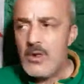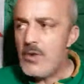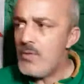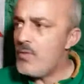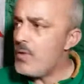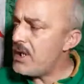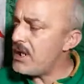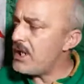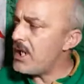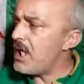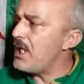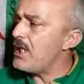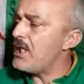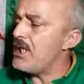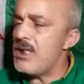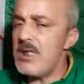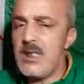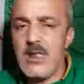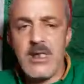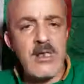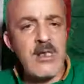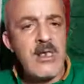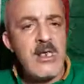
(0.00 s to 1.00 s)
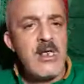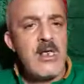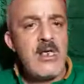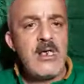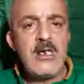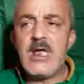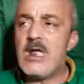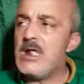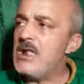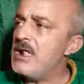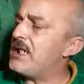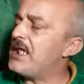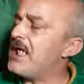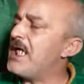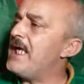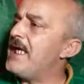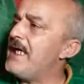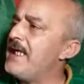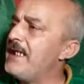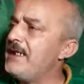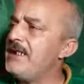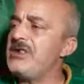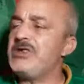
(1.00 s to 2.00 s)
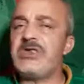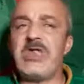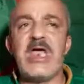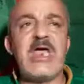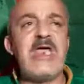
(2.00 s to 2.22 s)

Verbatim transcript: هو راه قال لك اعيش